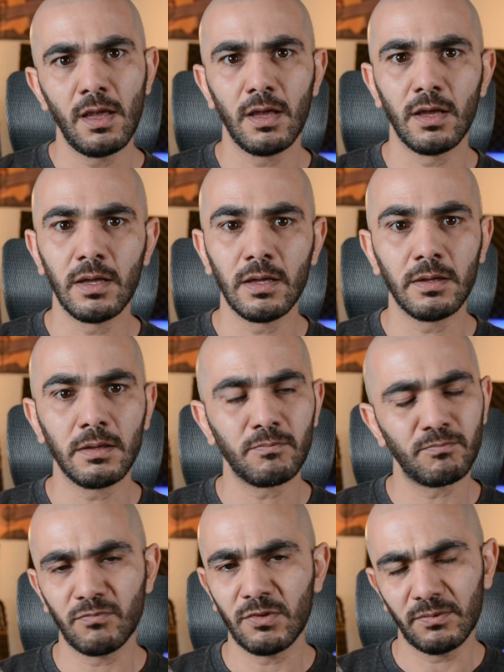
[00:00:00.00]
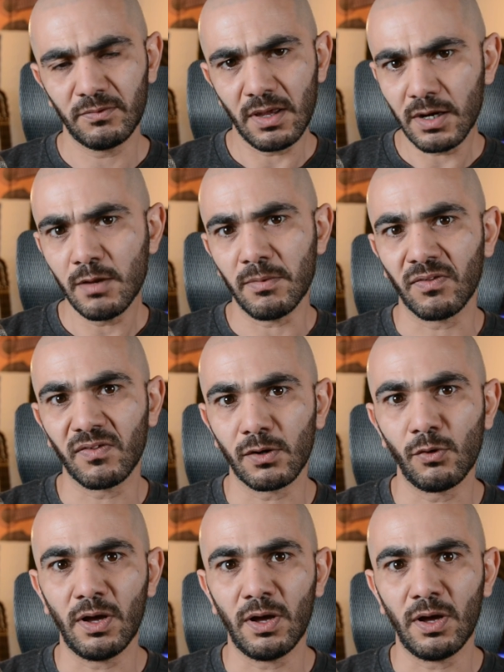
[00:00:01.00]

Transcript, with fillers: آه، تقريبا صار له